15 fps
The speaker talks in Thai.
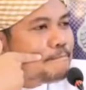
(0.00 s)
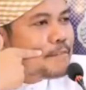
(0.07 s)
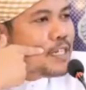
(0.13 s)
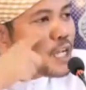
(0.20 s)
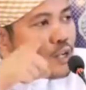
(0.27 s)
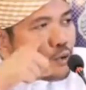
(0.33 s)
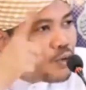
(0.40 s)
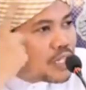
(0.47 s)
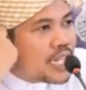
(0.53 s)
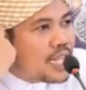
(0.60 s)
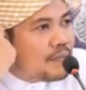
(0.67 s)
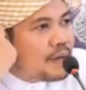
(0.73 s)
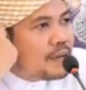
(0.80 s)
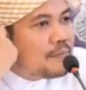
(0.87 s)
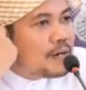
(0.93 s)
ในกรุงเทพ
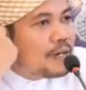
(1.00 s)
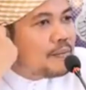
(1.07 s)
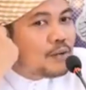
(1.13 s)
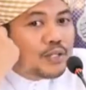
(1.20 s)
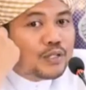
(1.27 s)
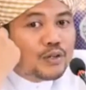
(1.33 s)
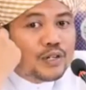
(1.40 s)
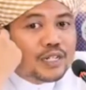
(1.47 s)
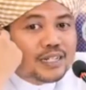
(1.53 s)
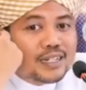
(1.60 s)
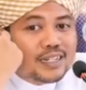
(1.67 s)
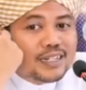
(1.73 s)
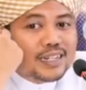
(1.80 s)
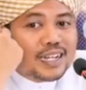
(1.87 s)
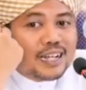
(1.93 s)
และปริมณฑล
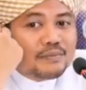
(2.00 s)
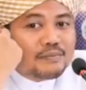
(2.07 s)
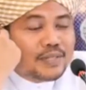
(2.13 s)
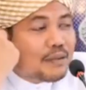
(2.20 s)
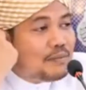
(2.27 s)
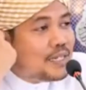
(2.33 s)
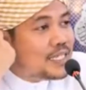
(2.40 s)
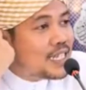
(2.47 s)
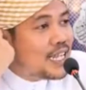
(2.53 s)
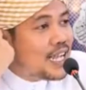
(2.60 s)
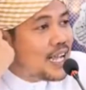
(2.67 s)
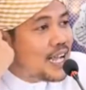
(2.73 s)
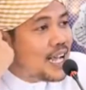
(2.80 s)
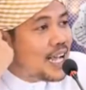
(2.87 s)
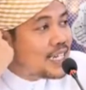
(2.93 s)
นะครับถ้าไม่ใช่
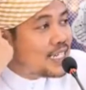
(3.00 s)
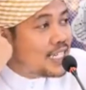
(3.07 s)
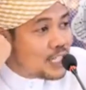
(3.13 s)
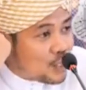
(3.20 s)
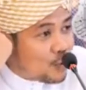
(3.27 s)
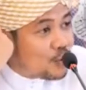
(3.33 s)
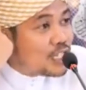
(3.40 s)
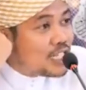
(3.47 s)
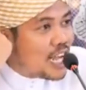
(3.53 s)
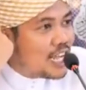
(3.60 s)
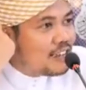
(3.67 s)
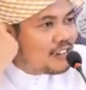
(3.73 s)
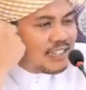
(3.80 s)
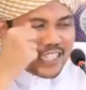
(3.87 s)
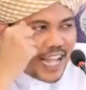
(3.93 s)
อาหารที่จงใจ
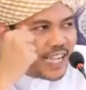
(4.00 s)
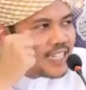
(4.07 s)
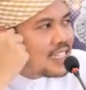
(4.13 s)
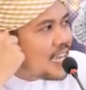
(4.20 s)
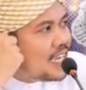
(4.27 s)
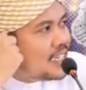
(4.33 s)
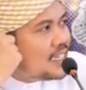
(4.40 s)
หรือตั้งใจ